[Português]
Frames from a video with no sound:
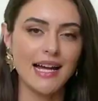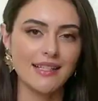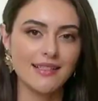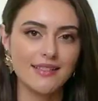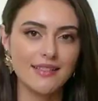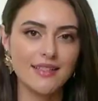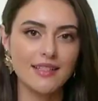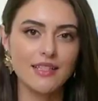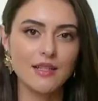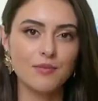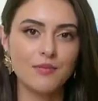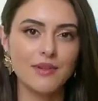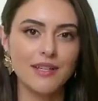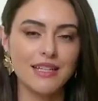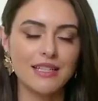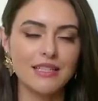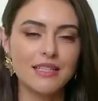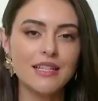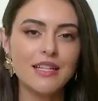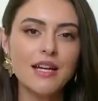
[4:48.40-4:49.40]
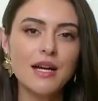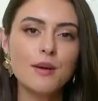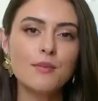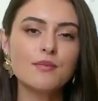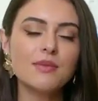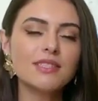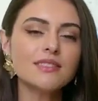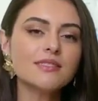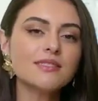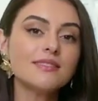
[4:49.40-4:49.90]
ácida da pele
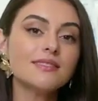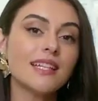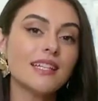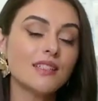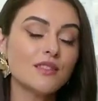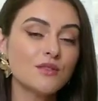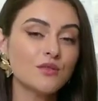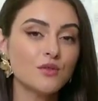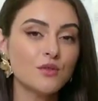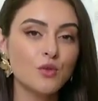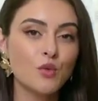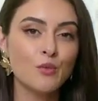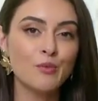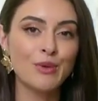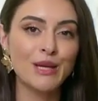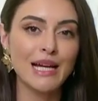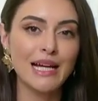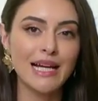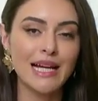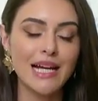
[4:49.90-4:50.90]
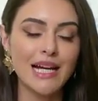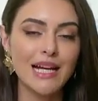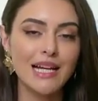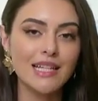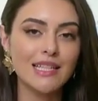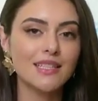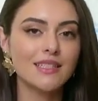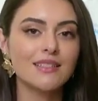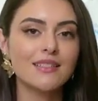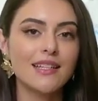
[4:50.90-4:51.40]
mantendo o pH
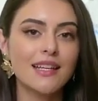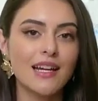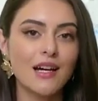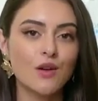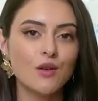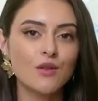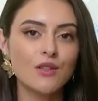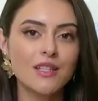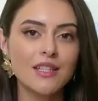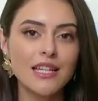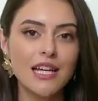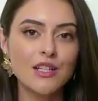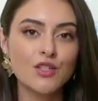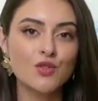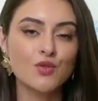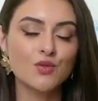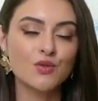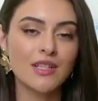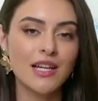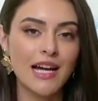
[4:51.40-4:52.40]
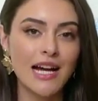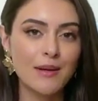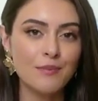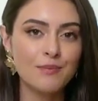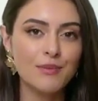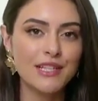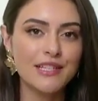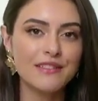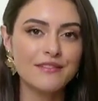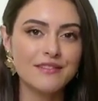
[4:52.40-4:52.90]
ideal que ajuda a
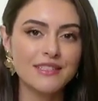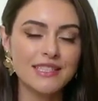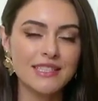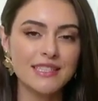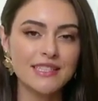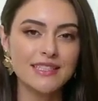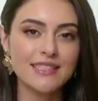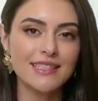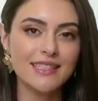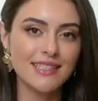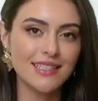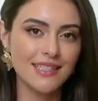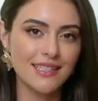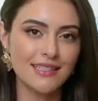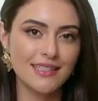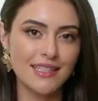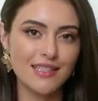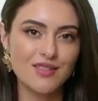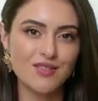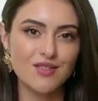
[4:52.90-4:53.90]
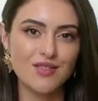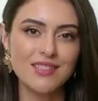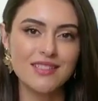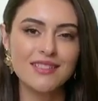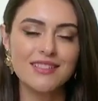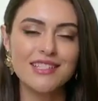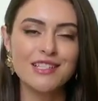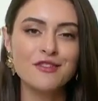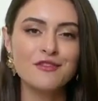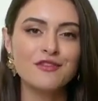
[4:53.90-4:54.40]
prevenir
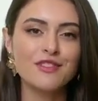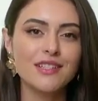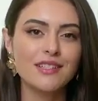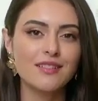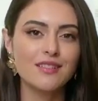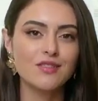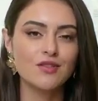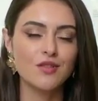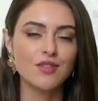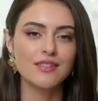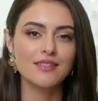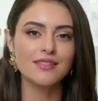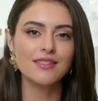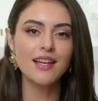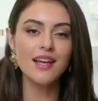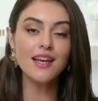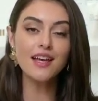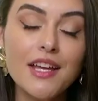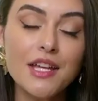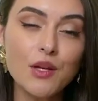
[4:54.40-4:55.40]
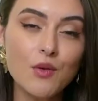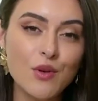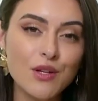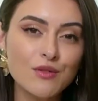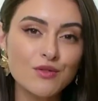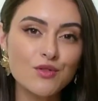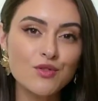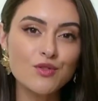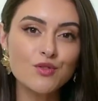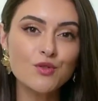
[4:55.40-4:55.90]
irritações e infecções,
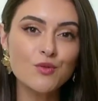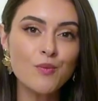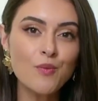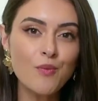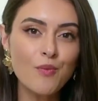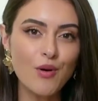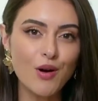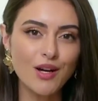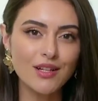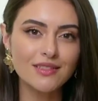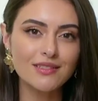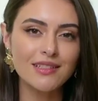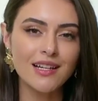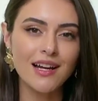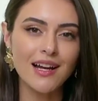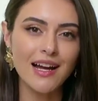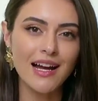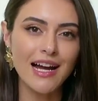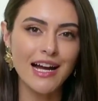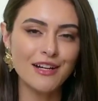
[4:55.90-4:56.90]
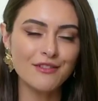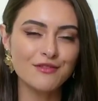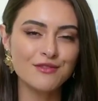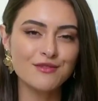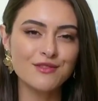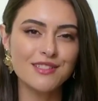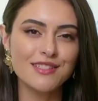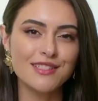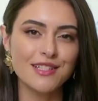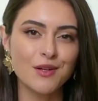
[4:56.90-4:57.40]
enquanto suporta a
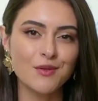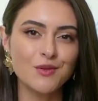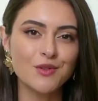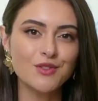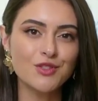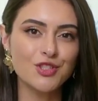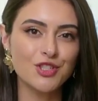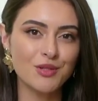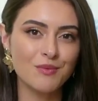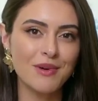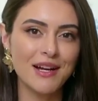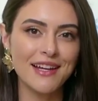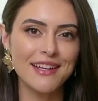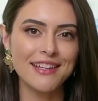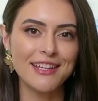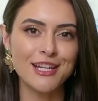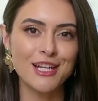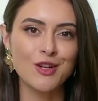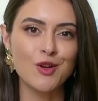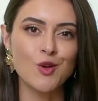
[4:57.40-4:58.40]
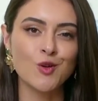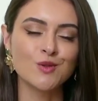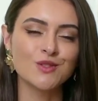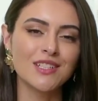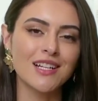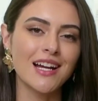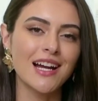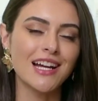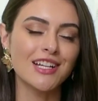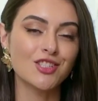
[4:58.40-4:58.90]
função de barreira
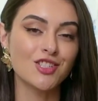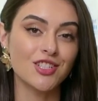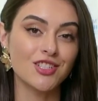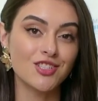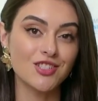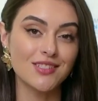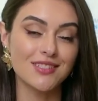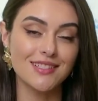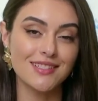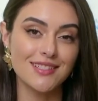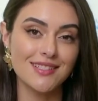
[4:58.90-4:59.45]
contra agentes